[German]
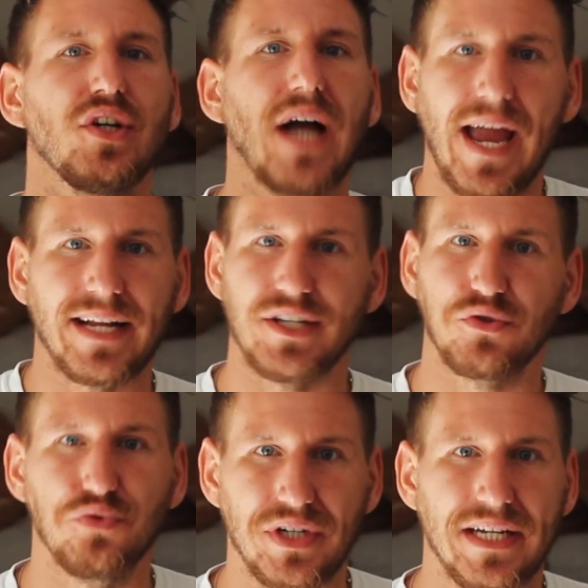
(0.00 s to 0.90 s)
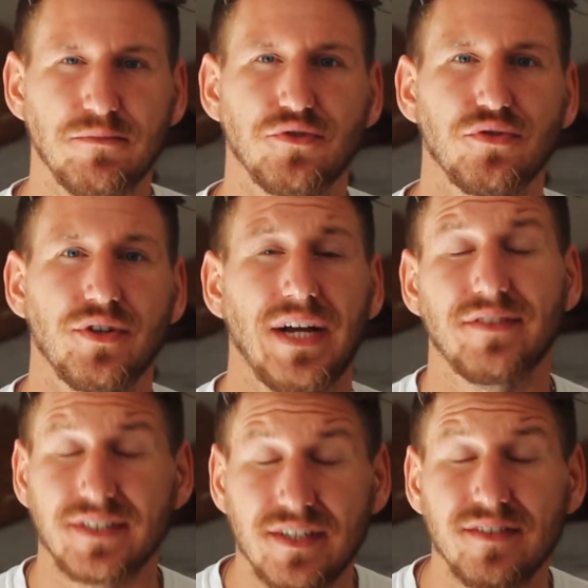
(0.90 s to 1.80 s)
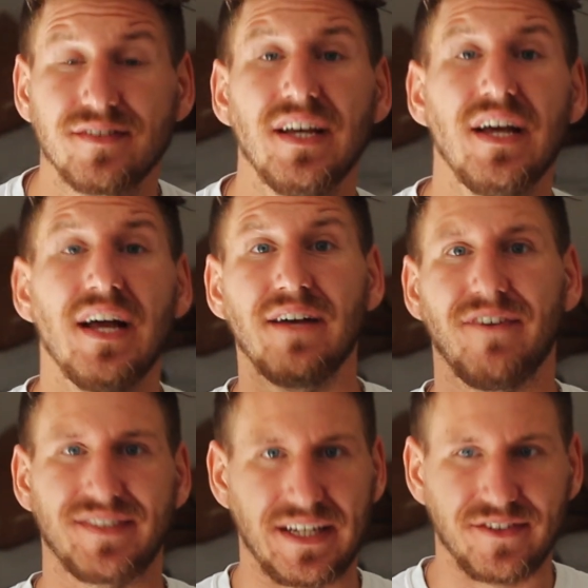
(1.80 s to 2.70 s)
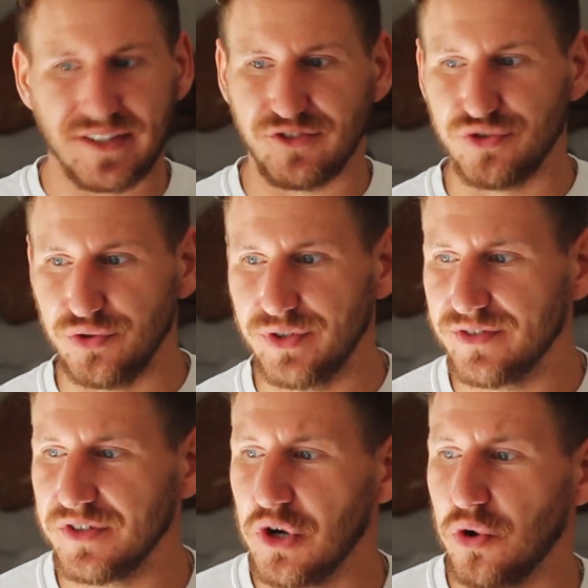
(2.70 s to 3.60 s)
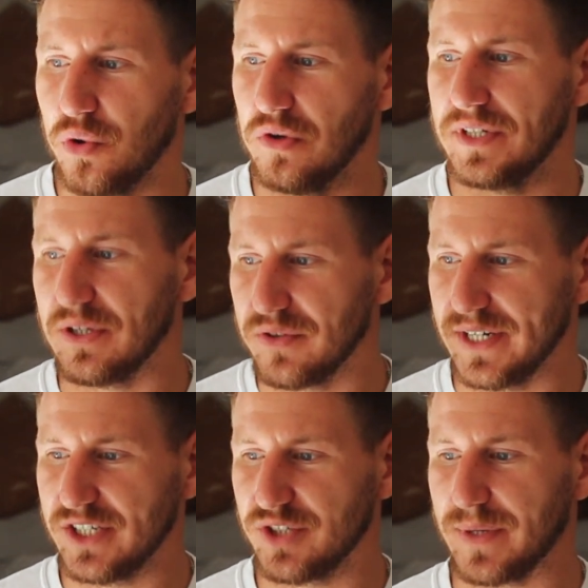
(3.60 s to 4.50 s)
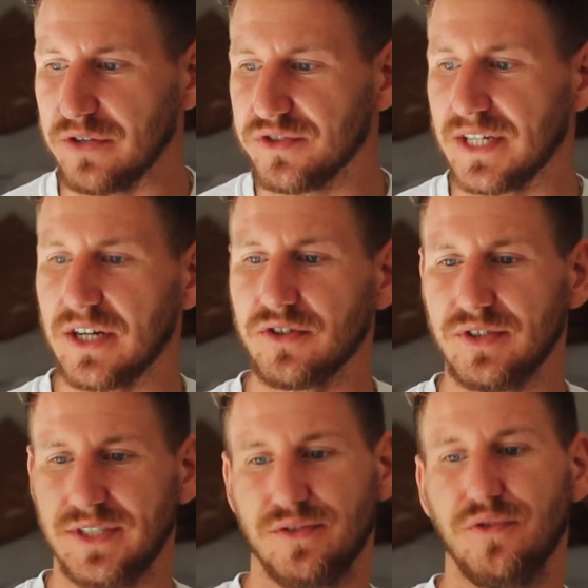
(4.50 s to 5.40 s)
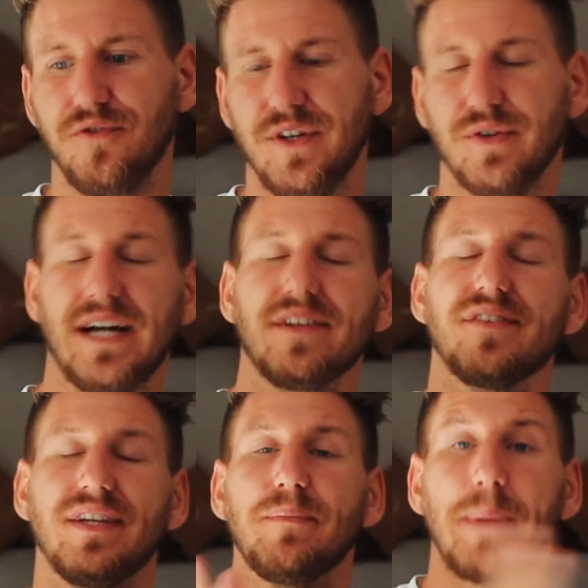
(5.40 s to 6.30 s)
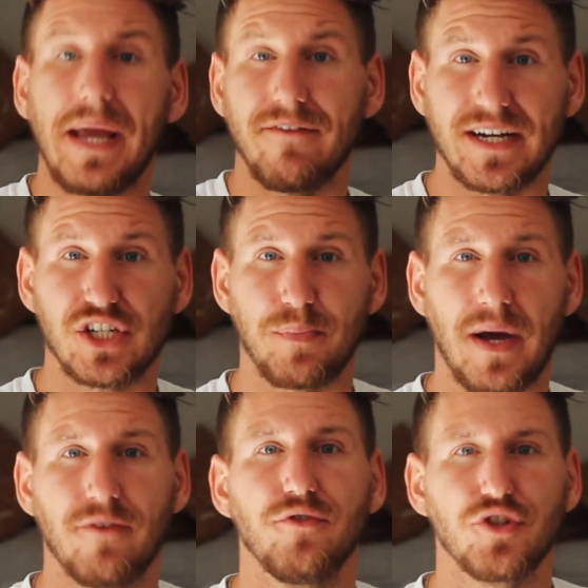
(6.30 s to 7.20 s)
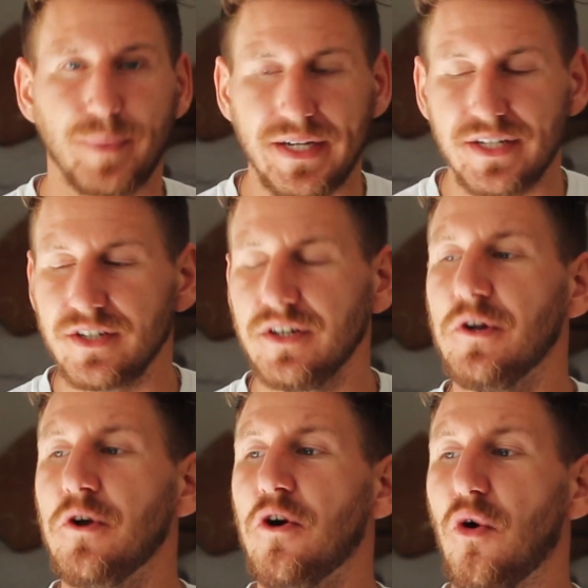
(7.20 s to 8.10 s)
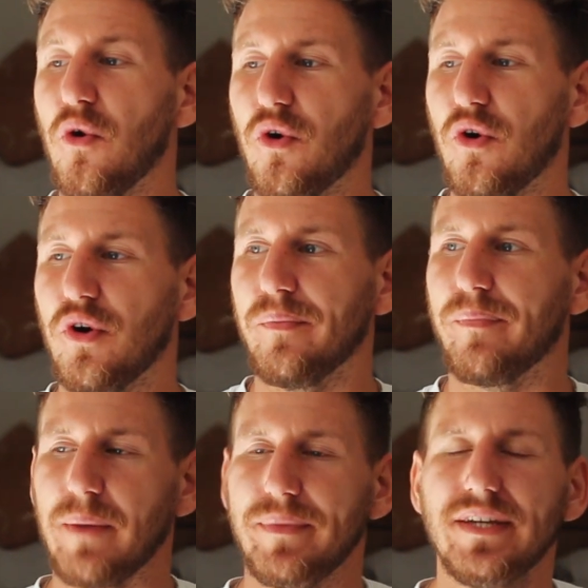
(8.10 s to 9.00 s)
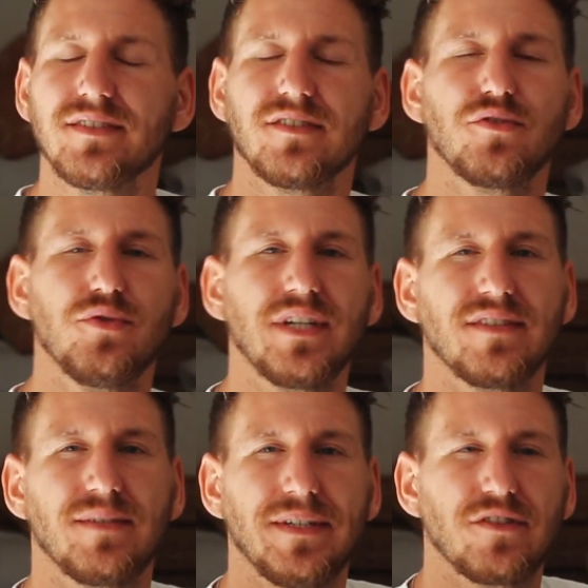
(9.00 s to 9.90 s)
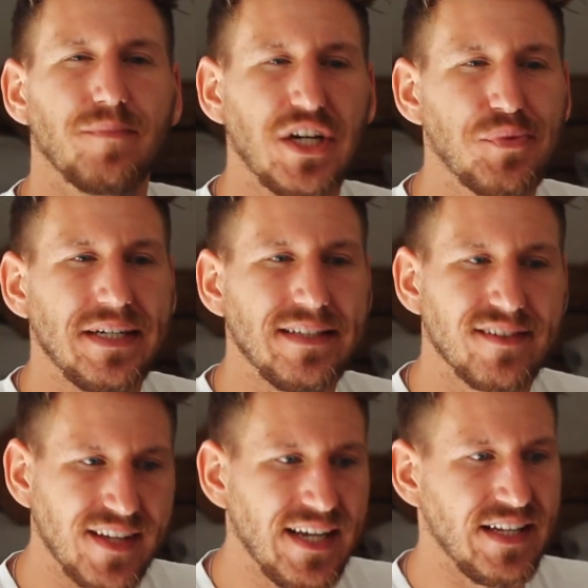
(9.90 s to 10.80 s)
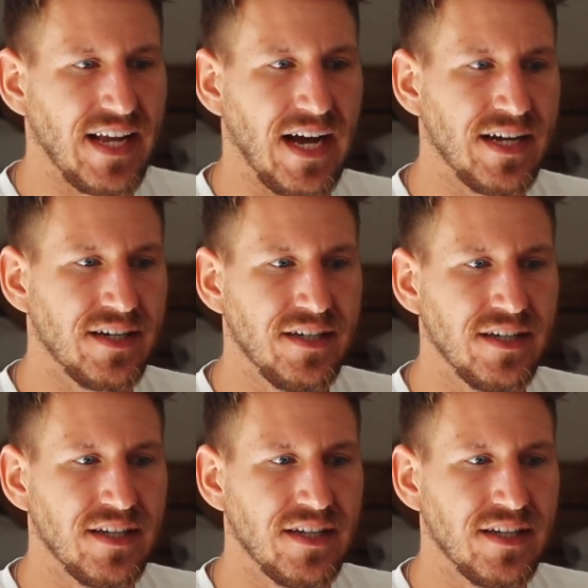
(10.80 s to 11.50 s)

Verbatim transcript: eigentlich gut leben zu können. Also das ist was ganz, ganz Schönes und theoretisch brauchst du dann auch nicht so viel und kannst dir mehr wegsparen für später. Und bei mir ist es so, dass ich mich zum Beispiel in zehn Jahren,